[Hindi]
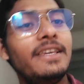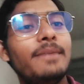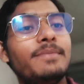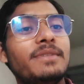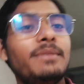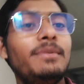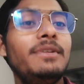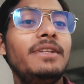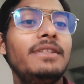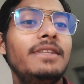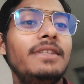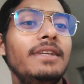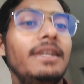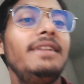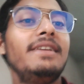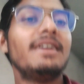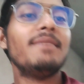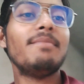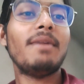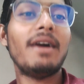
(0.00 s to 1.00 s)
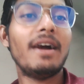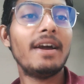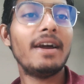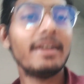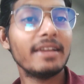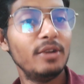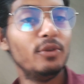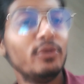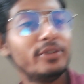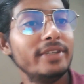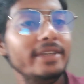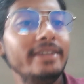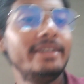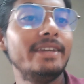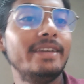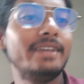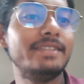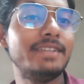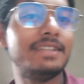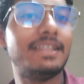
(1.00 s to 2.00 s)
आप सभी ने देख लिया बाहर का लुकिंग
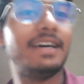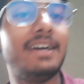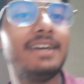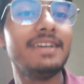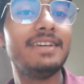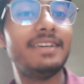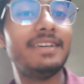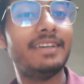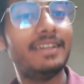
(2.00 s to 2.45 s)
कैसा था